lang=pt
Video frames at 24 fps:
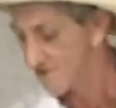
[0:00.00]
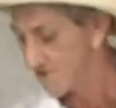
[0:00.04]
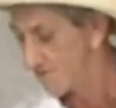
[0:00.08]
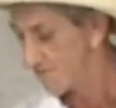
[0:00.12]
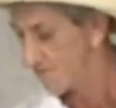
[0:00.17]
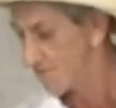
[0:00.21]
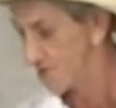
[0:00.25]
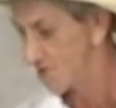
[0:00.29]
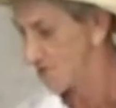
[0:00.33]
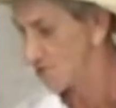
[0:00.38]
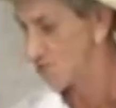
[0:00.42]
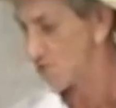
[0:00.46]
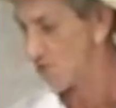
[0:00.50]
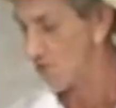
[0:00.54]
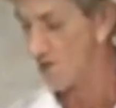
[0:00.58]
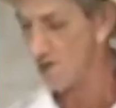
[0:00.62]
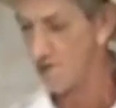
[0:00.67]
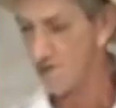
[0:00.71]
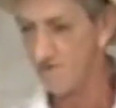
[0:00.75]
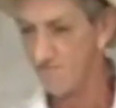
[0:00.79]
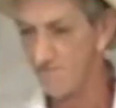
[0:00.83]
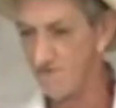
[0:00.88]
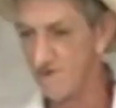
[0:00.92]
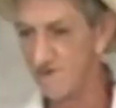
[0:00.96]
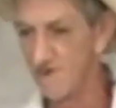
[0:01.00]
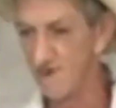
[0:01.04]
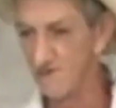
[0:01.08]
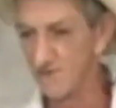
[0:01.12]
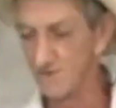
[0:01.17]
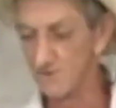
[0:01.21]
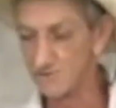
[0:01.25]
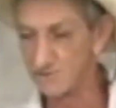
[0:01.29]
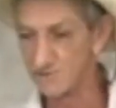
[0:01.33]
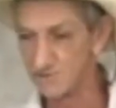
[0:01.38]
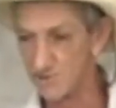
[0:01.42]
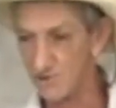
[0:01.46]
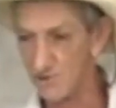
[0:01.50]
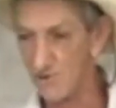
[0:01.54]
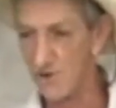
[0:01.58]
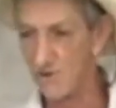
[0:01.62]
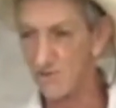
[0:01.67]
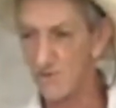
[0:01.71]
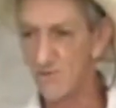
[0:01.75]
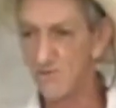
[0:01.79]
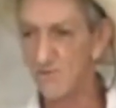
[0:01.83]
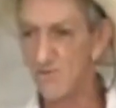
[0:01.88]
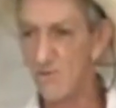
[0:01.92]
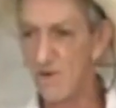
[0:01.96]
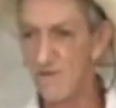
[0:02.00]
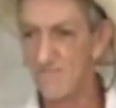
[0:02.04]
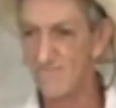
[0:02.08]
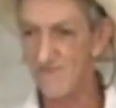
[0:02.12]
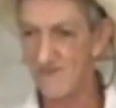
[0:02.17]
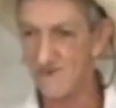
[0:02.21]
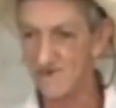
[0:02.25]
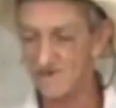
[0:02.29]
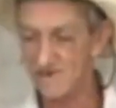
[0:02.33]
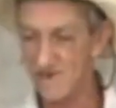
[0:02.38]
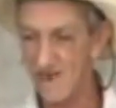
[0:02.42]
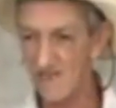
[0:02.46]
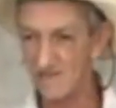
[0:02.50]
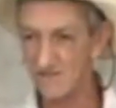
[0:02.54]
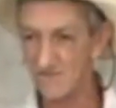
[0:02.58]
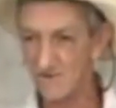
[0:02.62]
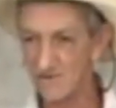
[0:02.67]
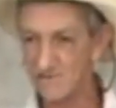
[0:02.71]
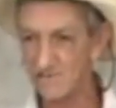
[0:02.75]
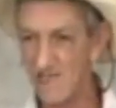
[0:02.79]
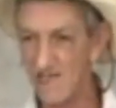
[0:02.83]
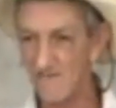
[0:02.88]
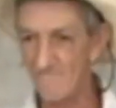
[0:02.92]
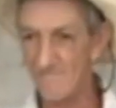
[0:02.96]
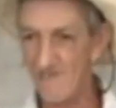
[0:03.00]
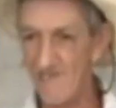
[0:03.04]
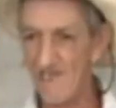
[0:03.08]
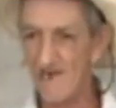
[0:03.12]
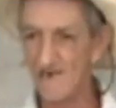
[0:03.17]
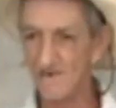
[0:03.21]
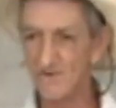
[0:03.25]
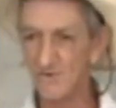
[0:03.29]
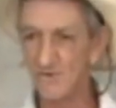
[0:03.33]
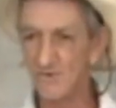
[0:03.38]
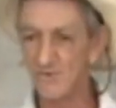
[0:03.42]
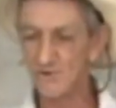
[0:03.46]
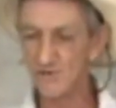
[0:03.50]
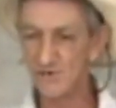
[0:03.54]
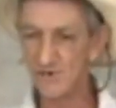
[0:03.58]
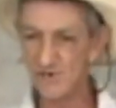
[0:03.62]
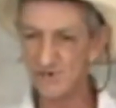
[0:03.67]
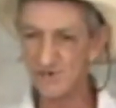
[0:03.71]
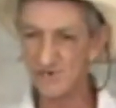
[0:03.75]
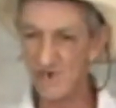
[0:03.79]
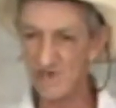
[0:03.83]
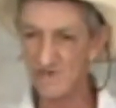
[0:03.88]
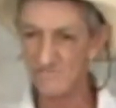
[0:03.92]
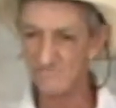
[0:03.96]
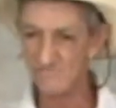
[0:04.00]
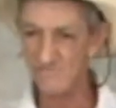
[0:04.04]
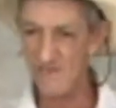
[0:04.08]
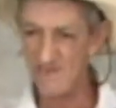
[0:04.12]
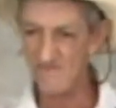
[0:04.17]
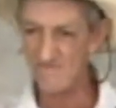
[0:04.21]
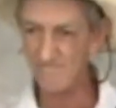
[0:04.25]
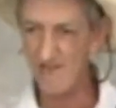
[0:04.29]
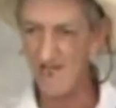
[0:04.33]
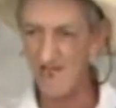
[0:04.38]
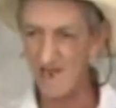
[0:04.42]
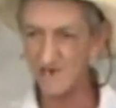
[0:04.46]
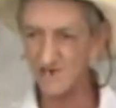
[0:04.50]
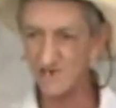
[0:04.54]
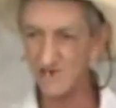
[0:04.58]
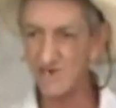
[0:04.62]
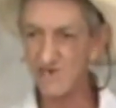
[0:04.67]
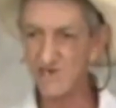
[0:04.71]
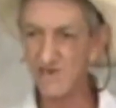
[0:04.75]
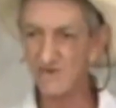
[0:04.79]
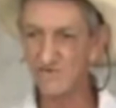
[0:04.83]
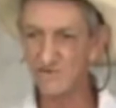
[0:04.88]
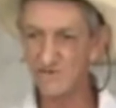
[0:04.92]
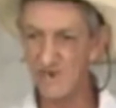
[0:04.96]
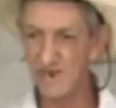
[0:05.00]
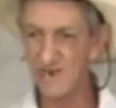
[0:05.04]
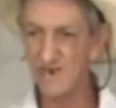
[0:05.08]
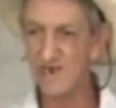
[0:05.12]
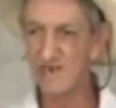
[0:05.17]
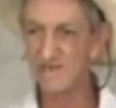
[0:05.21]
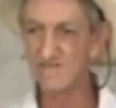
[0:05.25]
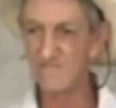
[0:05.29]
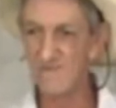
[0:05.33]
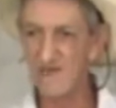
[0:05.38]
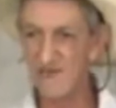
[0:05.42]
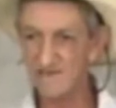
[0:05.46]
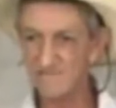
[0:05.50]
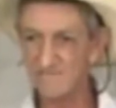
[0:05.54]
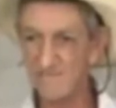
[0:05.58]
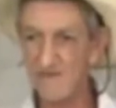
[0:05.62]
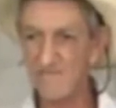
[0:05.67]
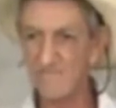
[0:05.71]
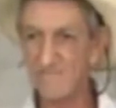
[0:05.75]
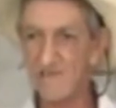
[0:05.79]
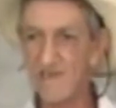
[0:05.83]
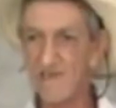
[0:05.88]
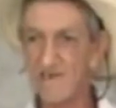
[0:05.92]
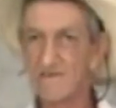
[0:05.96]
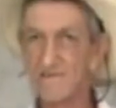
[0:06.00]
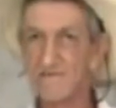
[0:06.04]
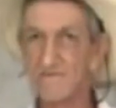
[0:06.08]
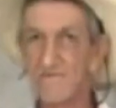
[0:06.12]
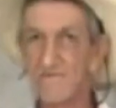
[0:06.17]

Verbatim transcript: Ficou revirando o troco, um olho fechado, outro tá aberto, cochichando bem baixinho e eu chegando mais para perto.